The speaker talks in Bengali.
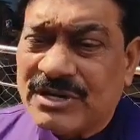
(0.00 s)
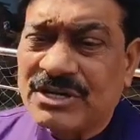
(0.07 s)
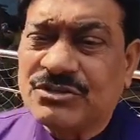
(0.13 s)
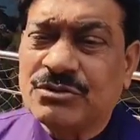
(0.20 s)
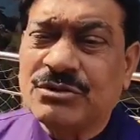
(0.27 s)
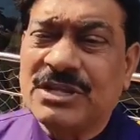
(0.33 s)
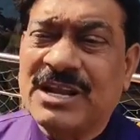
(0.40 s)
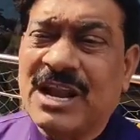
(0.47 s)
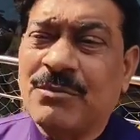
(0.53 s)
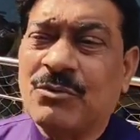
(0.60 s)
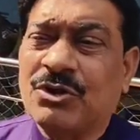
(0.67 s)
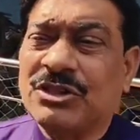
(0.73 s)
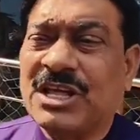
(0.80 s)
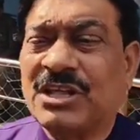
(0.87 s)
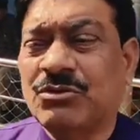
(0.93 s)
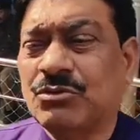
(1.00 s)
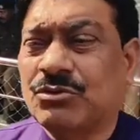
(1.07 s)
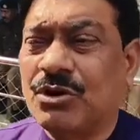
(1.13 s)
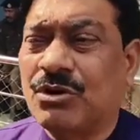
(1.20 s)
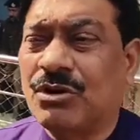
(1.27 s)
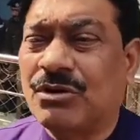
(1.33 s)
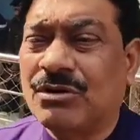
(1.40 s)
কিছুদিনের মধ্যে
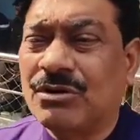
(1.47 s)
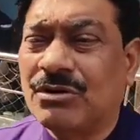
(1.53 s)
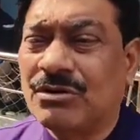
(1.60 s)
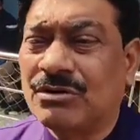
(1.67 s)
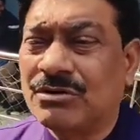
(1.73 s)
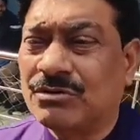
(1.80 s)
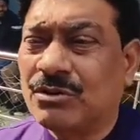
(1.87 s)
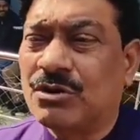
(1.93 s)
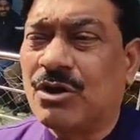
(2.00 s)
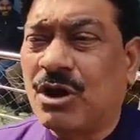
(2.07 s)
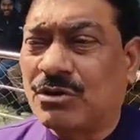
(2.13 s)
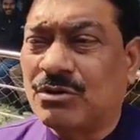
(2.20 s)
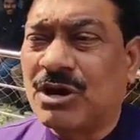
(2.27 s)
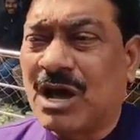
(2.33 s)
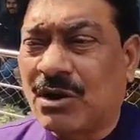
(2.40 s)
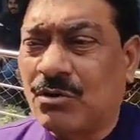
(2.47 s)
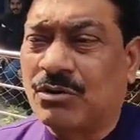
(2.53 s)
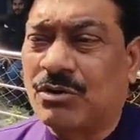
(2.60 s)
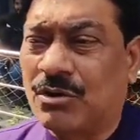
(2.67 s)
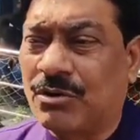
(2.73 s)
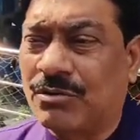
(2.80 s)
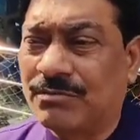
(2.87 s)
দুটো দুর্ঘটনা
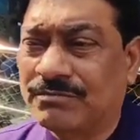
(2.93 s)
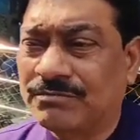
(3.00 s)
ঘটে